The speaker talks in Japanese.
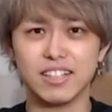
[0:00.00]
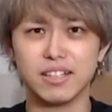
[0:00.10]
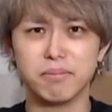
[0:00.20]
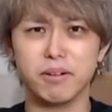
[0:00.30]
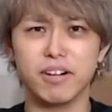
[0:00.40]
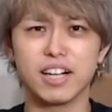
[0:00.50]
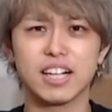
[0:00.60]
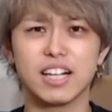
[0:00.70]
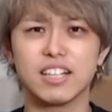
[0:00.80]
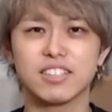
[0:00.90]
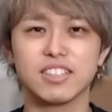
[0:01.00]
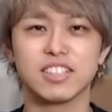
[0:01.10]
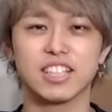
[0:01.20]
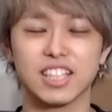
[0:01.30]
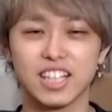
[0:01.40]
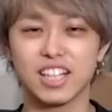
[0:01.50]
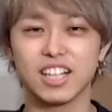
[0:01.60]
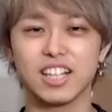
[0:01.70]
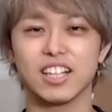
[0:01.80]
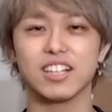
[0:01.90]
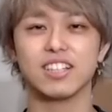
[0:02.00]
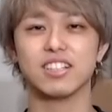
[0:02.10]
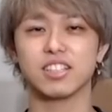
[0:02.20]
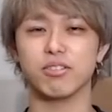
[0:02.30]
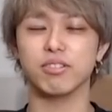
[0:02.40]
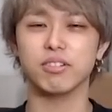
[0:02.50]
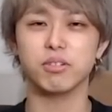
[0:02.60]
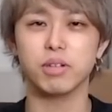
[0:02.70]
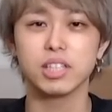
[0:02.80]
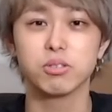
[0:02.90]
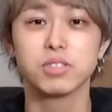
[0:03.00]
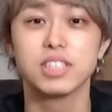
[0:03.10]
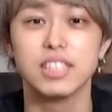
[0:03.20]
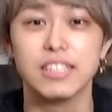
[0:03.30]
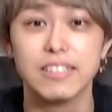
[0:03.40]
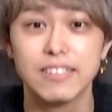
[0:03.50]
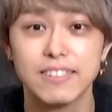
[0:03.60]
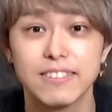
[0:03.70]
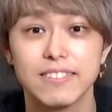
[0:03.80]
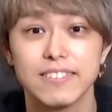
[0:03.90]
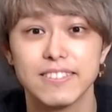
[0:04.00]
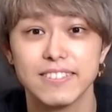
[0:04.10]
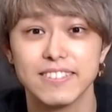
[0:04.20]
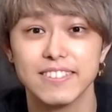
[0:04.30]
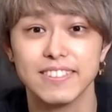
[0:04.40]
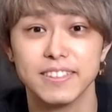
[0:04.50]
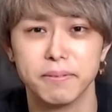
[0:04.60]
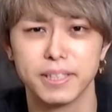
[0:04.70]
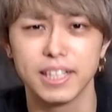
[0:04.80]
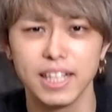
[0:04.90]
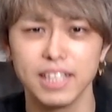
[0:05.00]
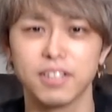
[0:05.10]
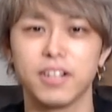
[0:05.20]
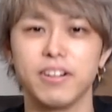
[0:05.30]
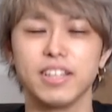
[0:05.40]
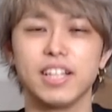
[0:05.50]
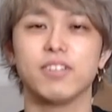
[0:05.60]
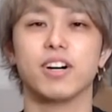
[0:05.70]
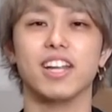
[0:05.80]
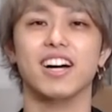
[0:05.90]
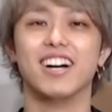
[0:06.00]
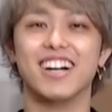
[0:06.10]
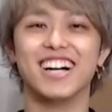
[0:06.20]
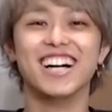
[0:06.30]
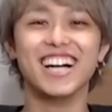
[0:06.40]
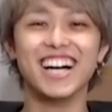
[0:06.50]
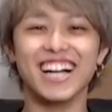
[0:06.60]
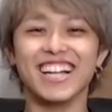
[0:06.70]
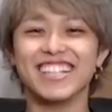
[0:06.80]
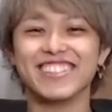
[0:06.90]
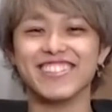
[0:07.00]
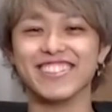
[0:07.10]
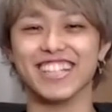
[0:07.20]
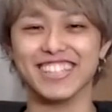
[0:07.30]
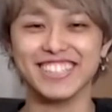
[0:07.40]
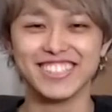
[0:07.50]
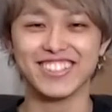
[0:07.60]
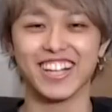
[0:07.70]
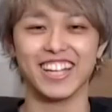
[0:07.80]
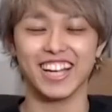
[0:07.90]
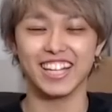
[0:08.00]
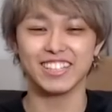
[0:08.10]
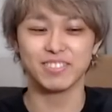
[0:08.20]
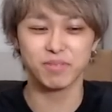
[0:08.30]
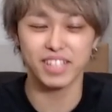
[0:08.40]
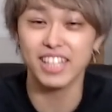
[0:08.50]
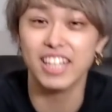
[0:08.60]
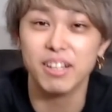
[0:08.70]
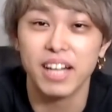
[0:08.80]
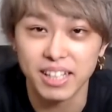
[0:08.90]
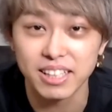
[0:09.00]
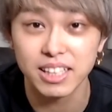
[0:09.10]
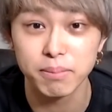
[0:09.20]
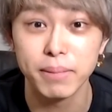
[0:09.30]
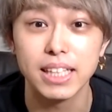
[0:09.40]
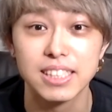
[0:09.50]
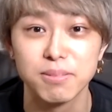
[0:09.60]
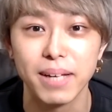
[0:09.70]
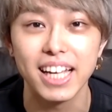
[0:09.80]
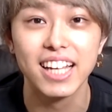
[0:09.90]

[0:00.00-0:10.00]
まあ、わかる方、てか、わかってほしい。でも意外と変わんないのかなどうなんでしょうかね。はい。えー、はい。目です、目。